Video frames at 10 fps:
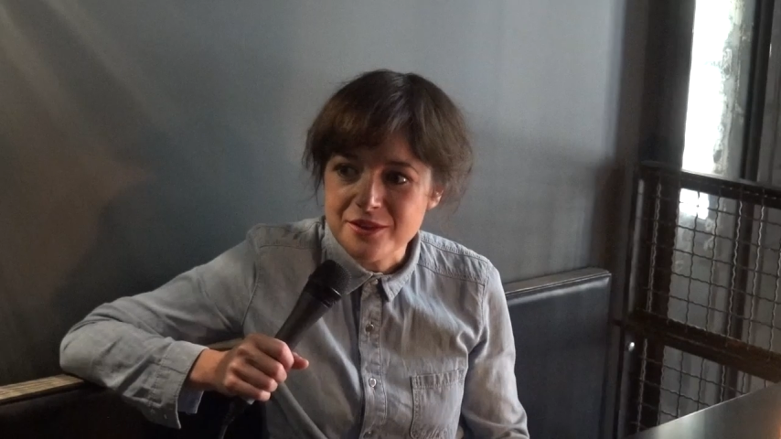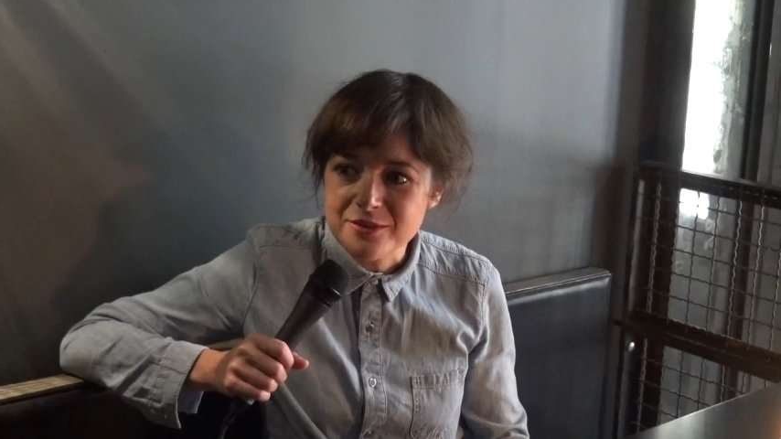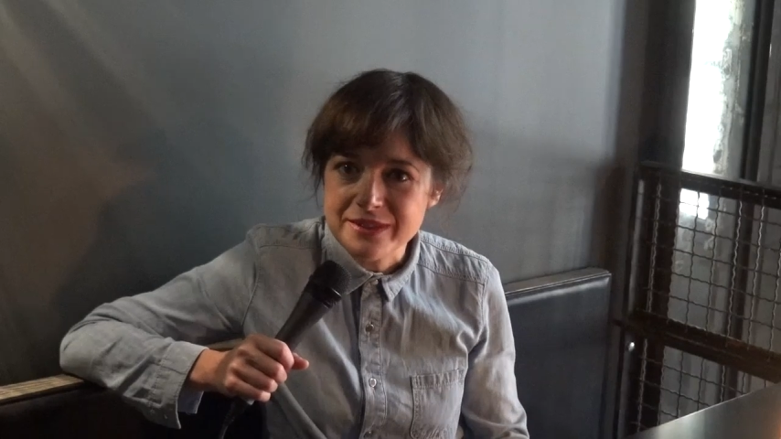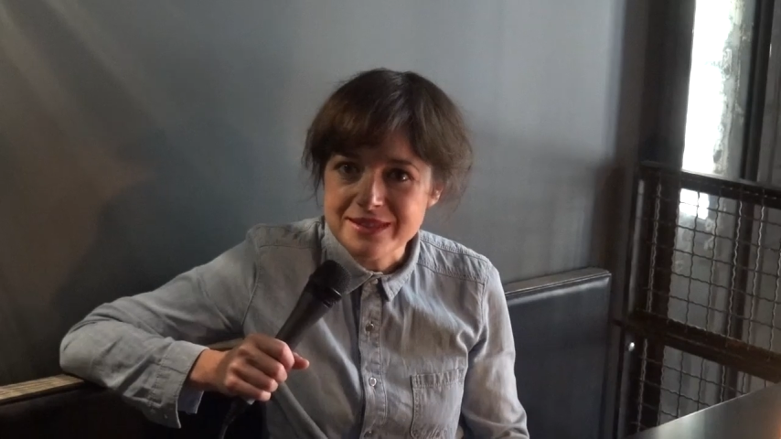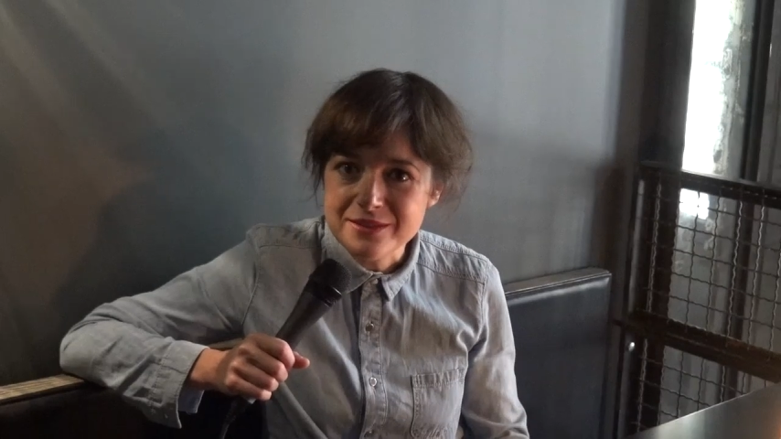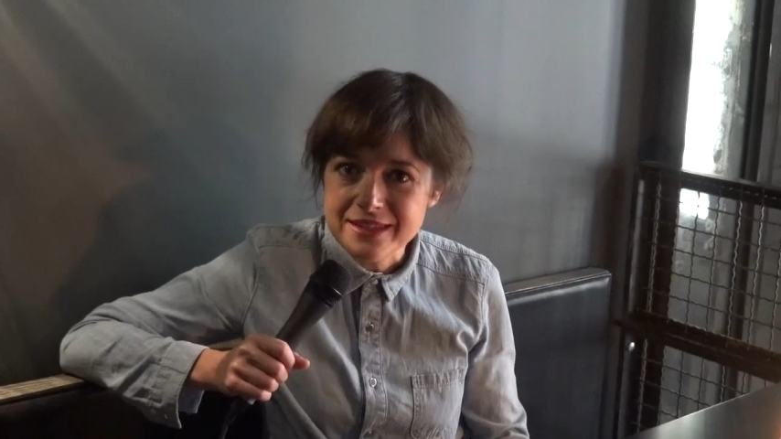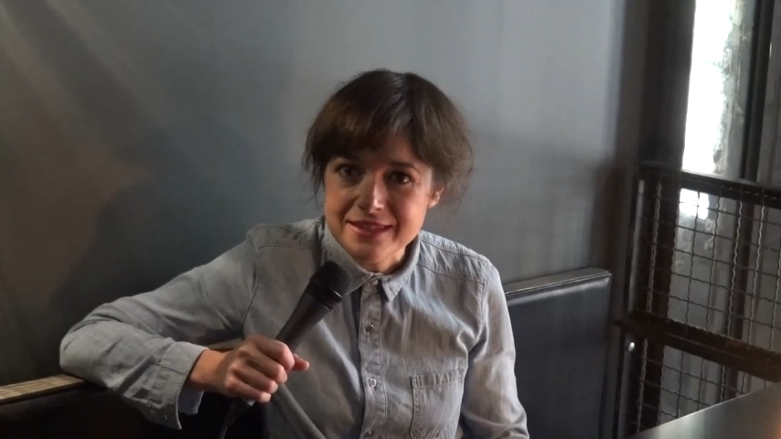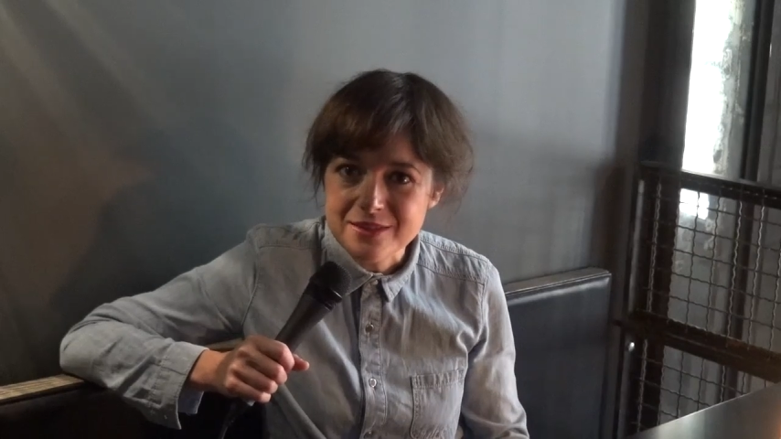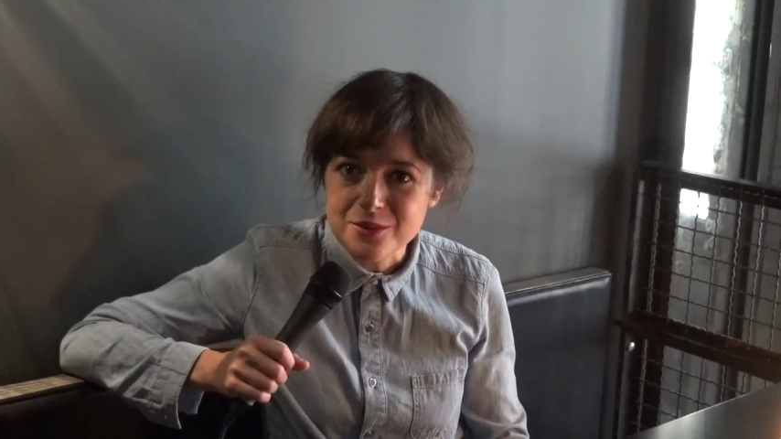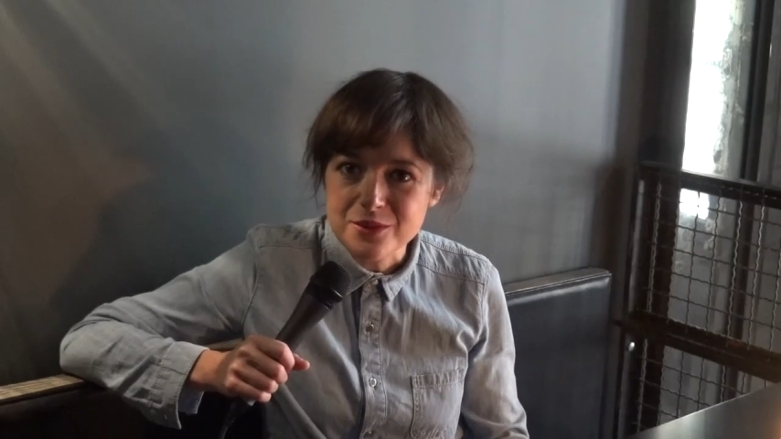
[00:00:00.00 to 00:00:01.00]
une pièce de
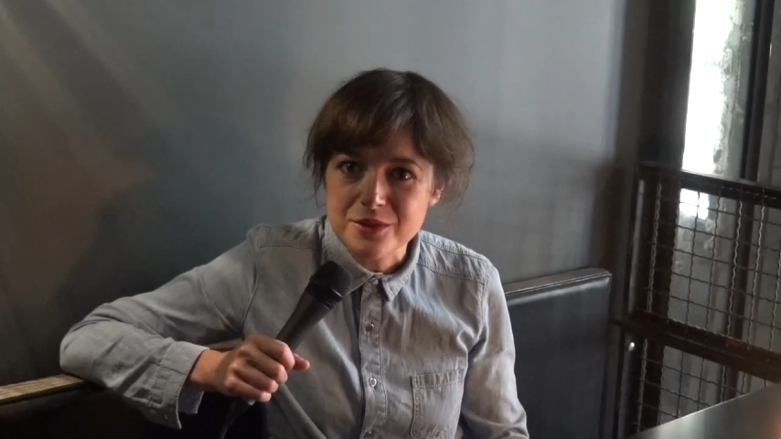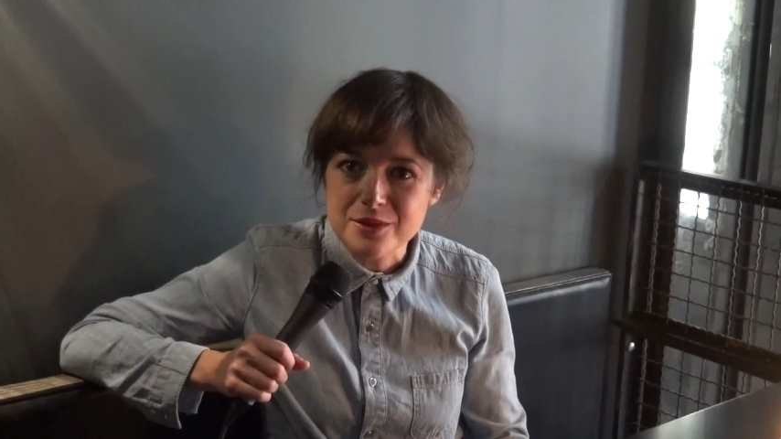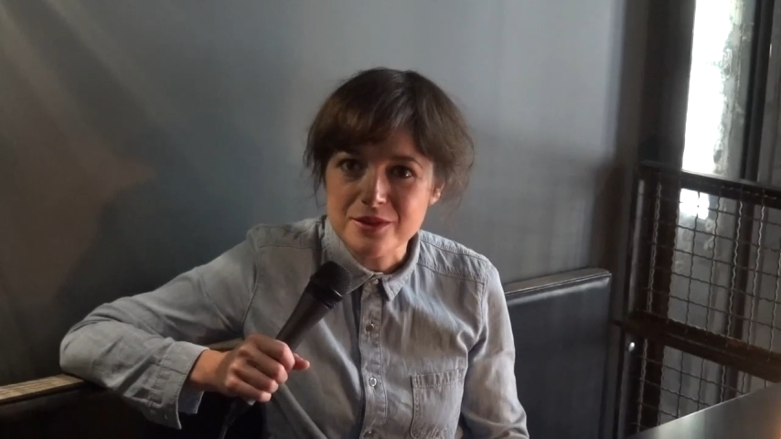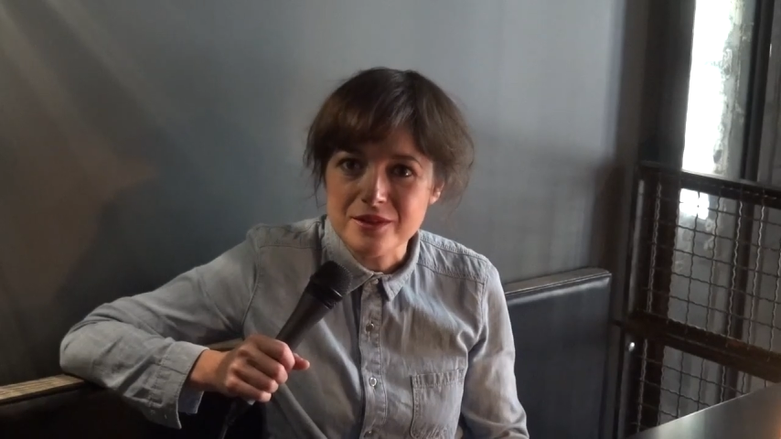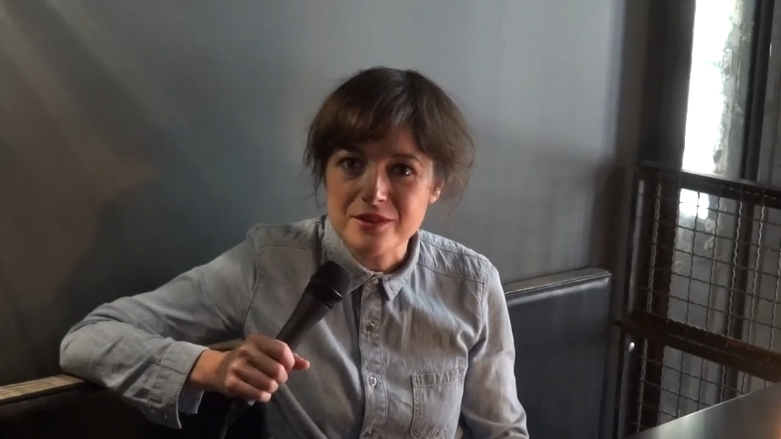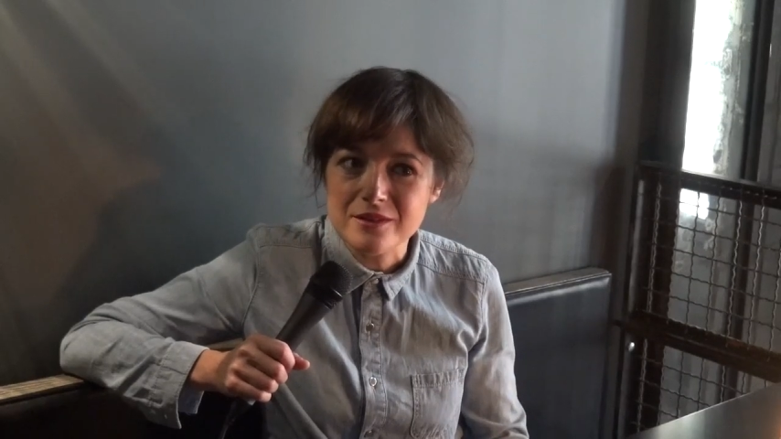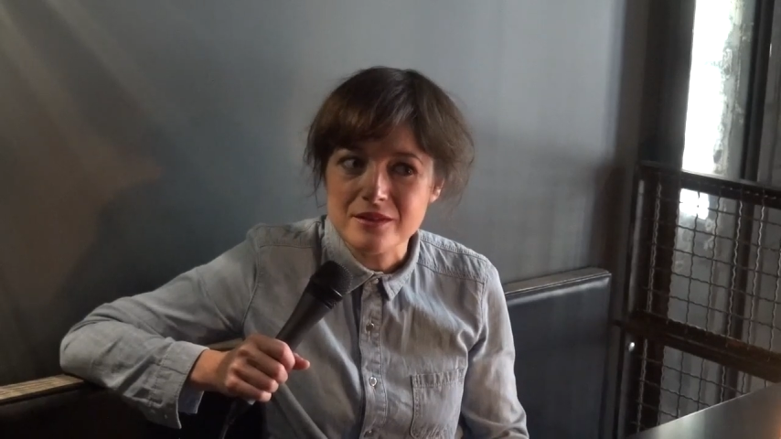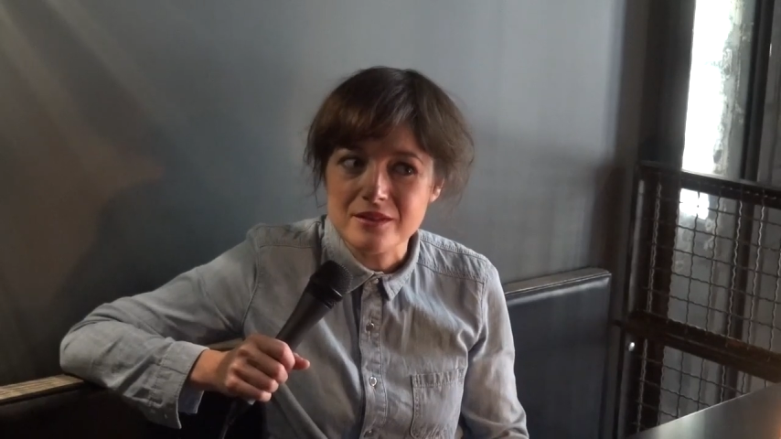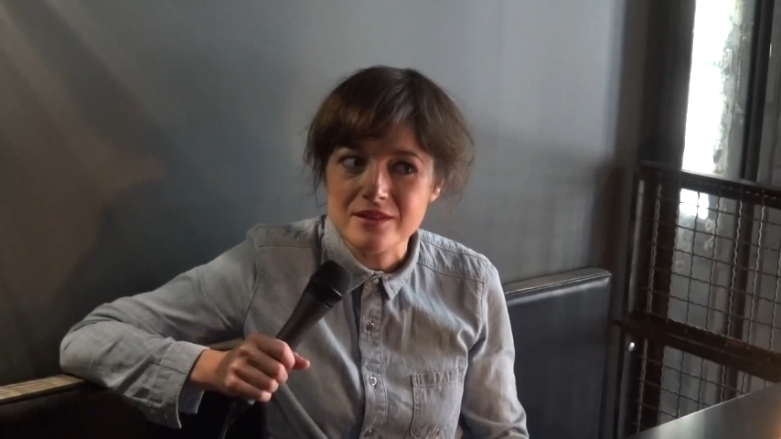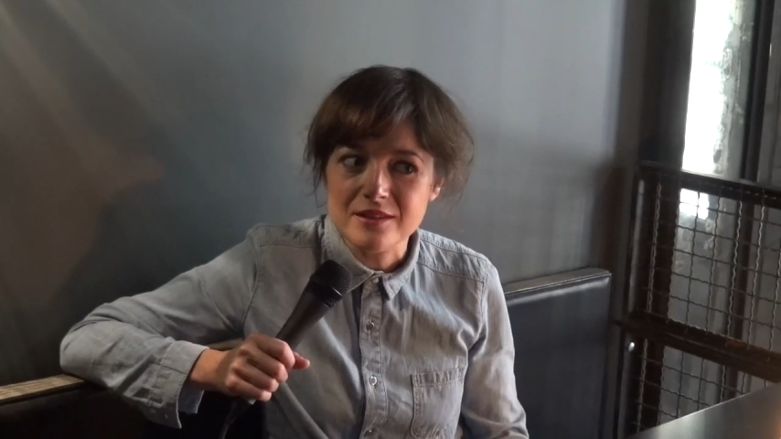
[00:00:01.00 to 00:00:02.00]
théâtre
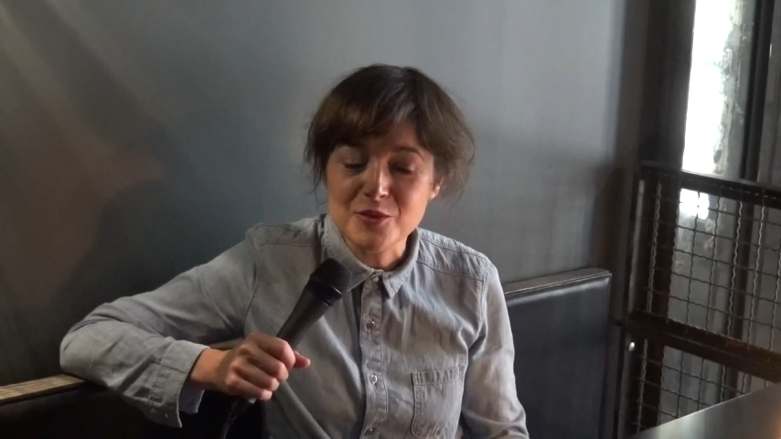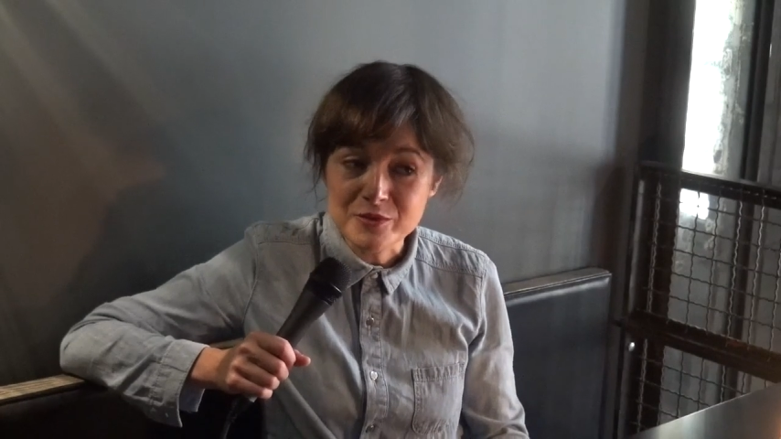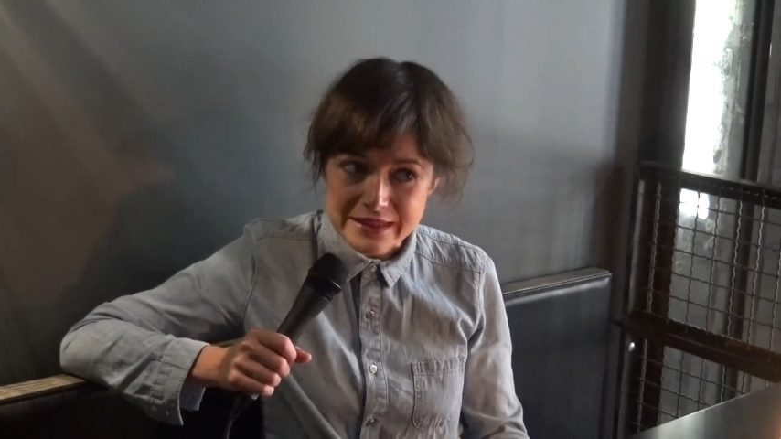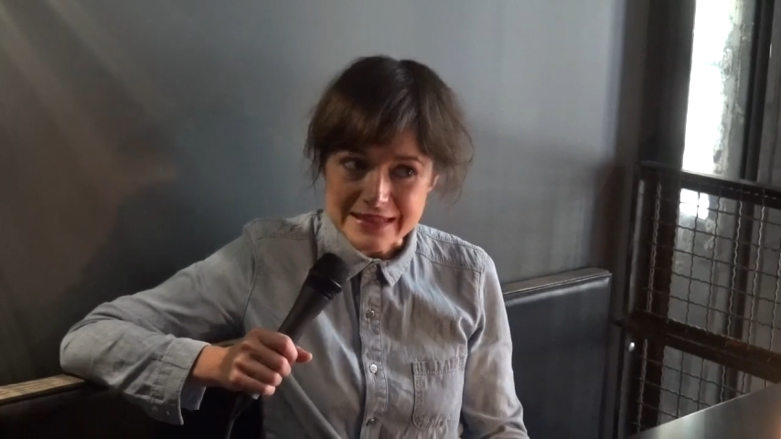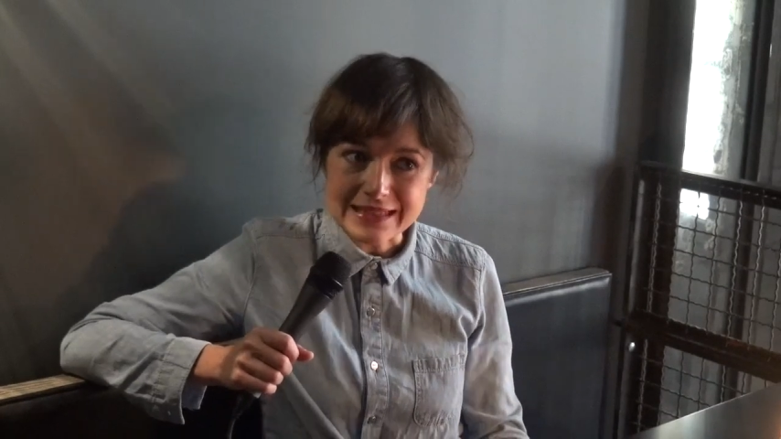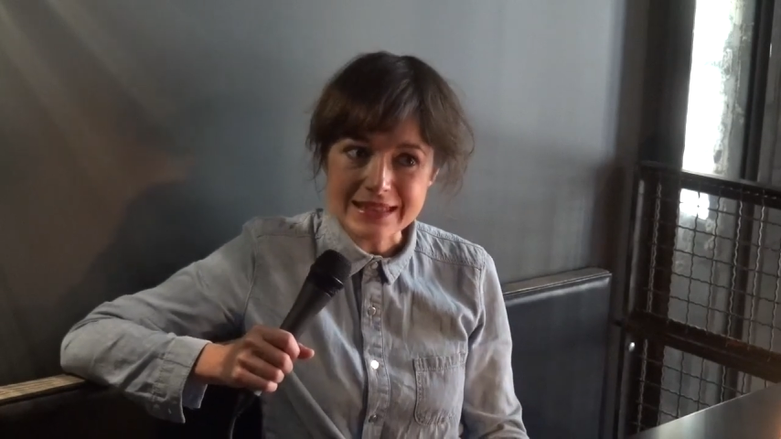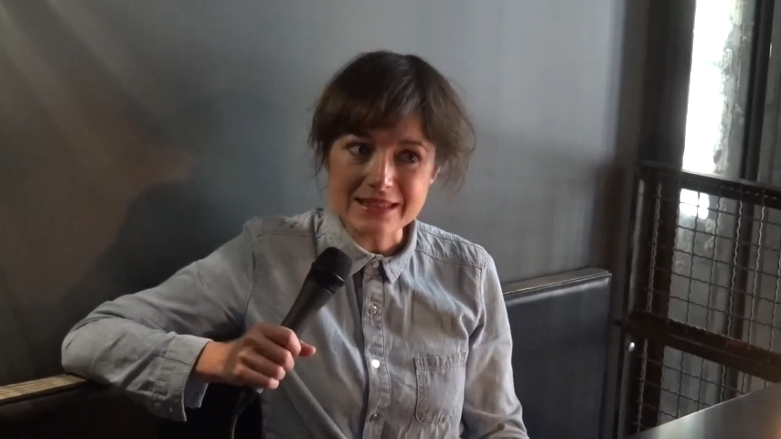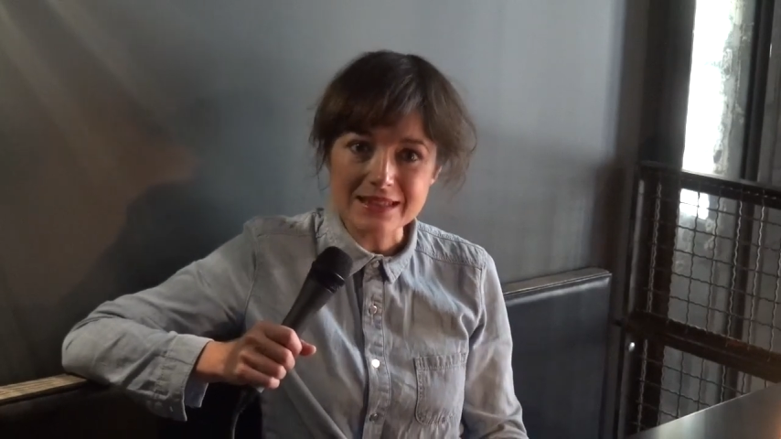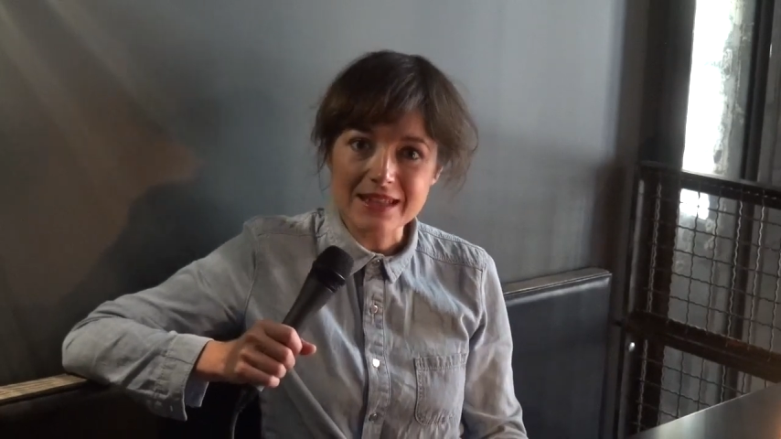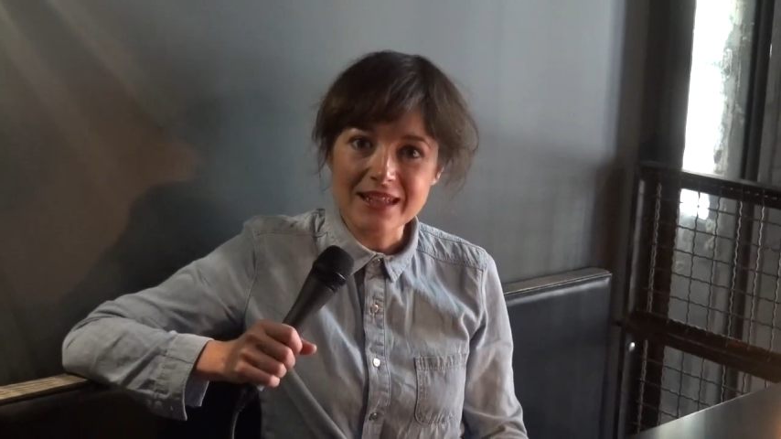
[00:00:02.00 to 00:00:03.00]
euh, humoristique.